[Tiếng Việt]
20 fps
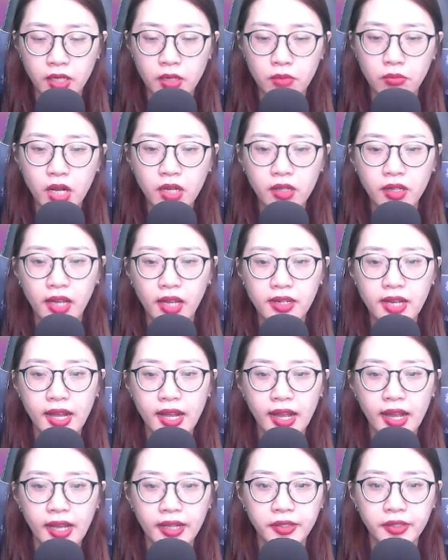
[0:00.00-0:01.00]
Bất kể là
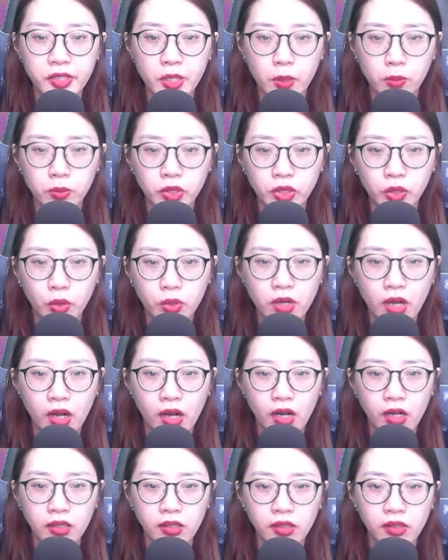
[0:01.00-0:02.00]
ai trong số
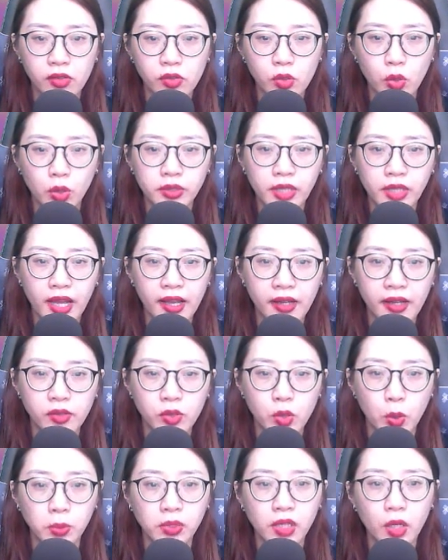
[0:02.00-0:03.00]
họ, cô ta
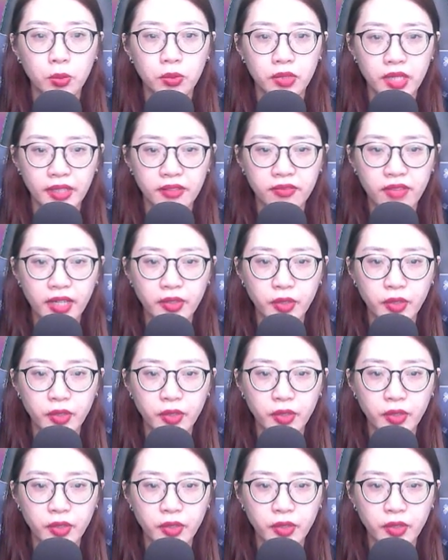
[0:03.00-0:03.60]
cũng không gánh vác